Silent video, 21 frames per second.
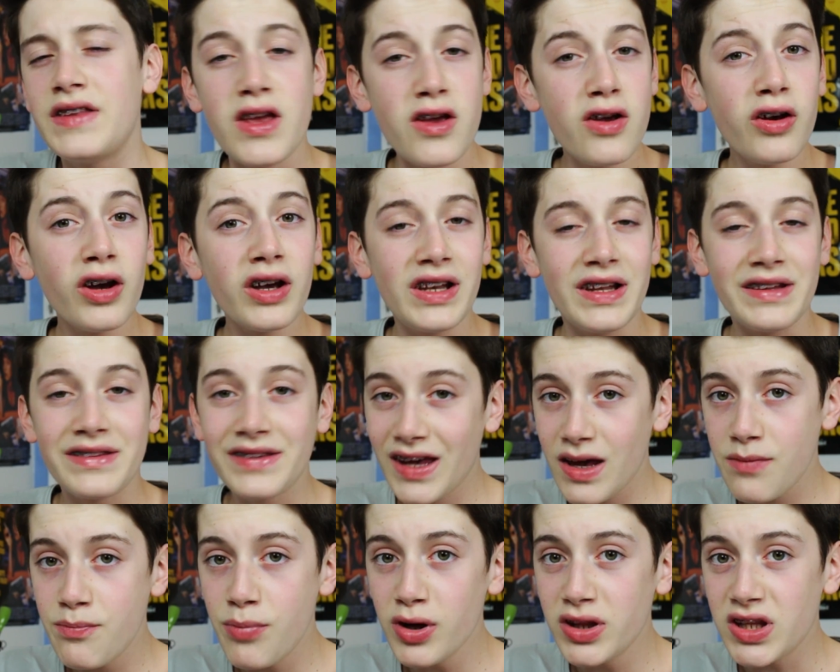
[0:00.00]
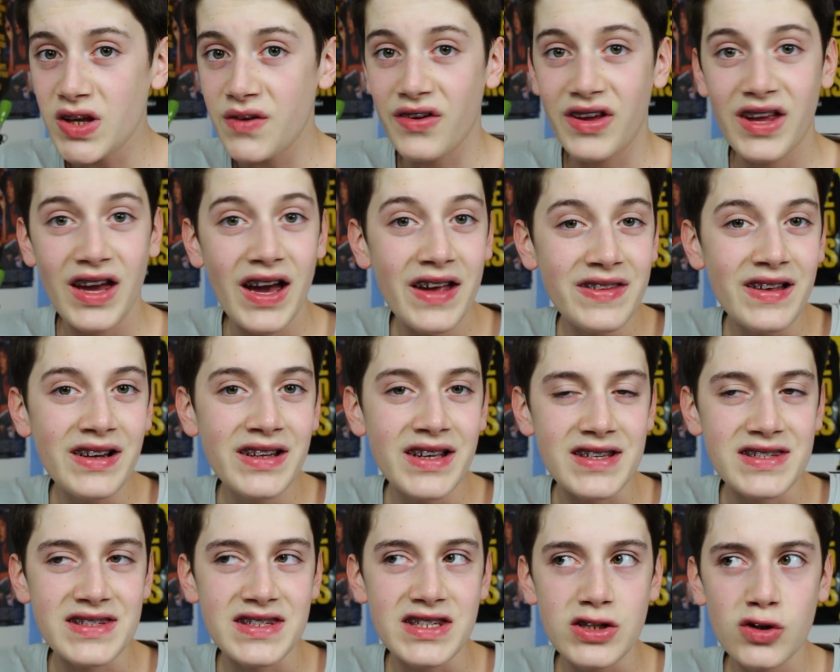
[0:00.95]
D'ailleurs, il est très pote avec Adèle
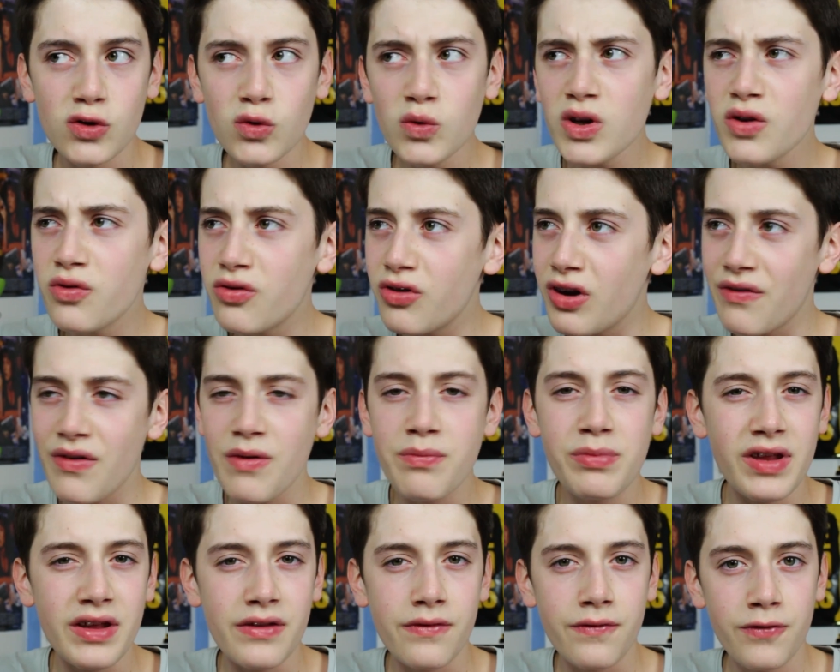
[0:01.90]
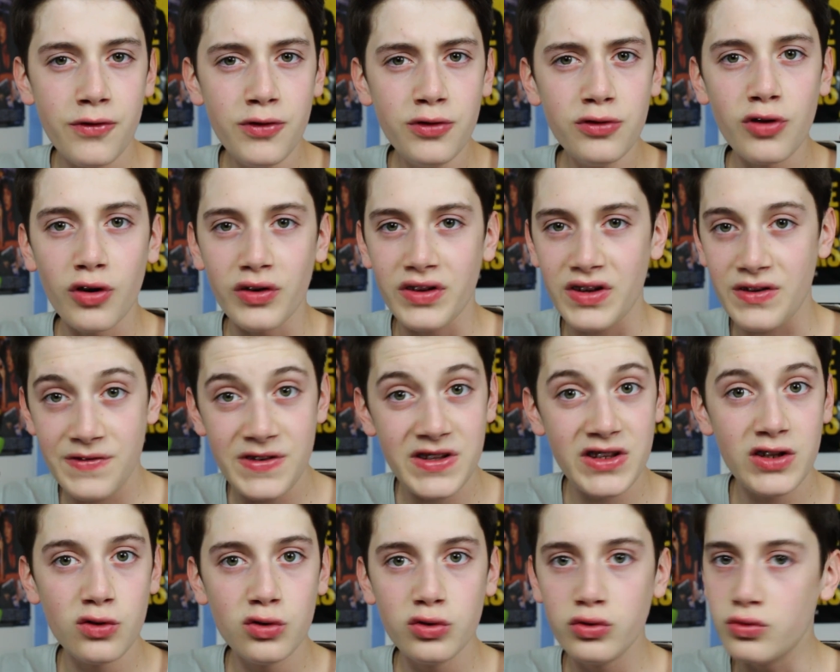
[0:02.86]
Castillon et vous l'avez peut-être vu dans des
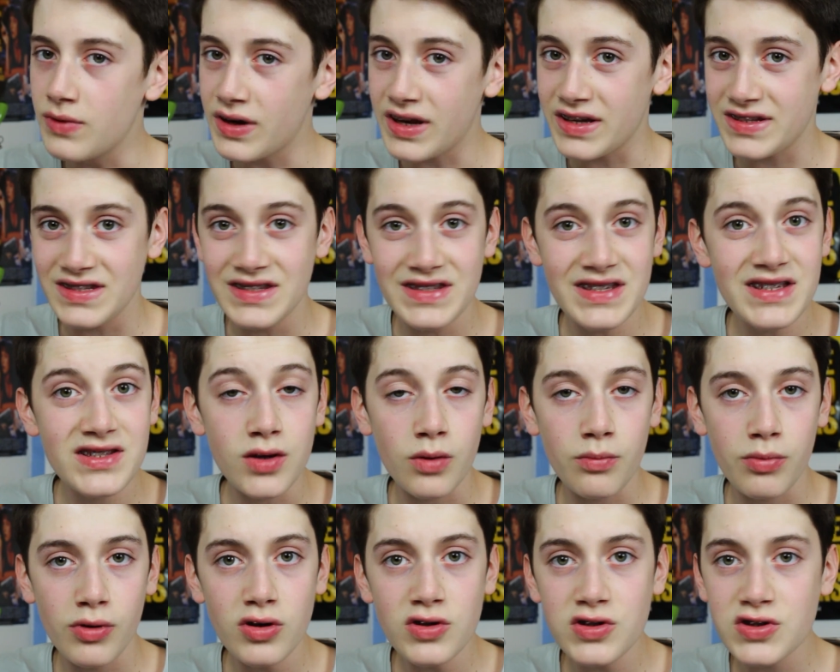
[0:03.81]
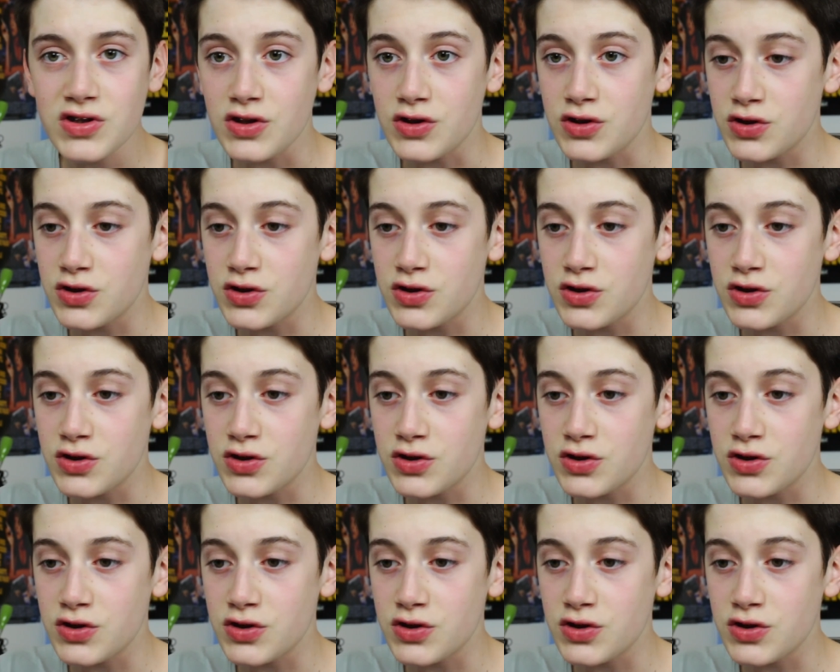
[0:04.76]
vidéos du magazine Dissemblance